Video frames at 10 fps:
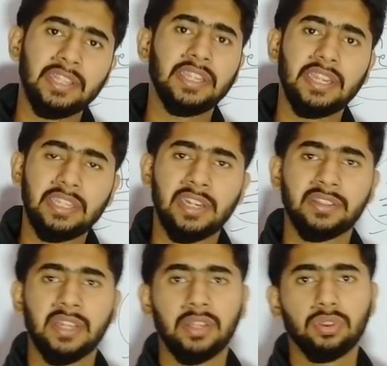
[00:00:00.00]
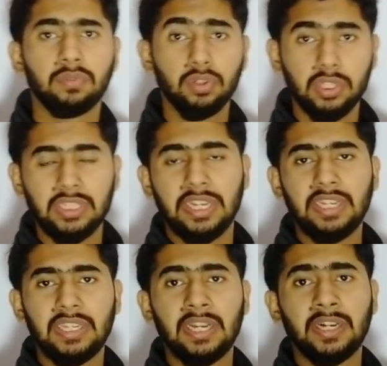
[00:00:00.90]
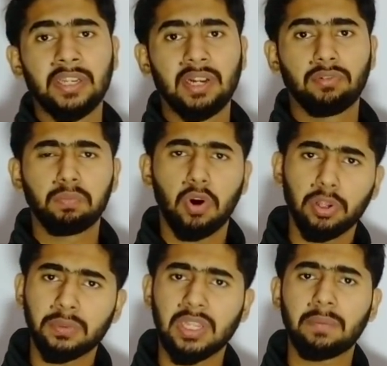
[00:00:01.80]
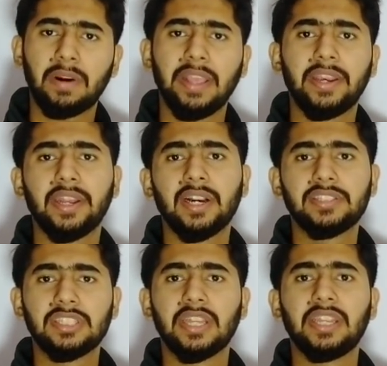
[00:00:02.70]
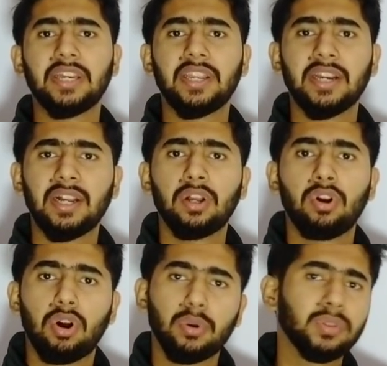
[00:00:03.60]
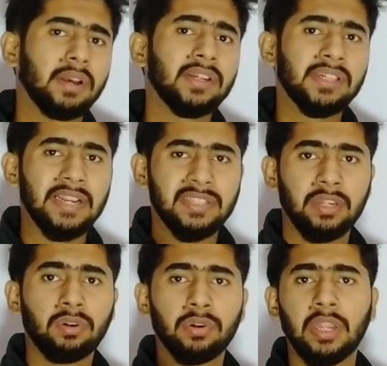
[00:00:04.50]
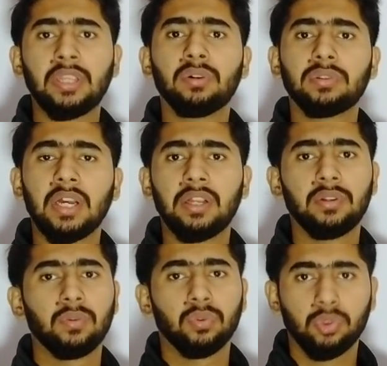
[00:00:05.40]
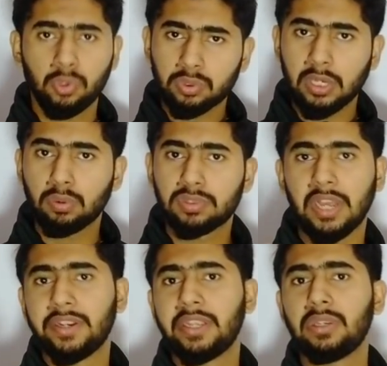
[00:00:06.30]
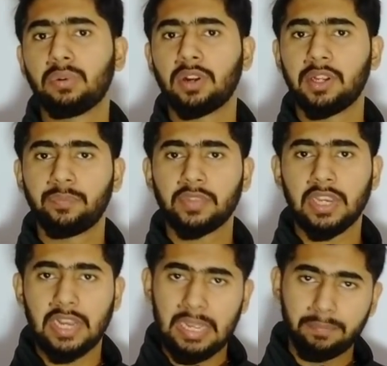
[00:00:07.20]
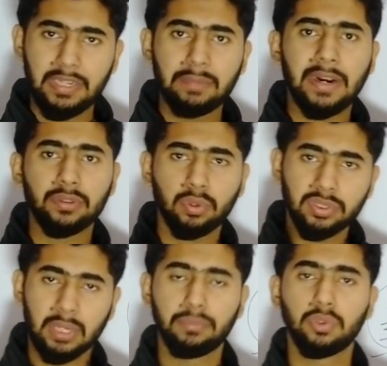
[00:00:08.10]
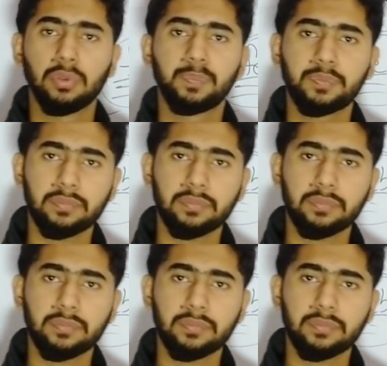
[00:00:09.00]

के तैयारी करता है तो वो तैयारी क्या करेगा वो बहुत ज़्यादा पढ़ाई करेगा अच्छी तैयारी करेगा और उसके बाद अट्ठाईस तारीख को नहीं होता तो उसका नुकसान नहीं होगा आप मेरी बात को समझो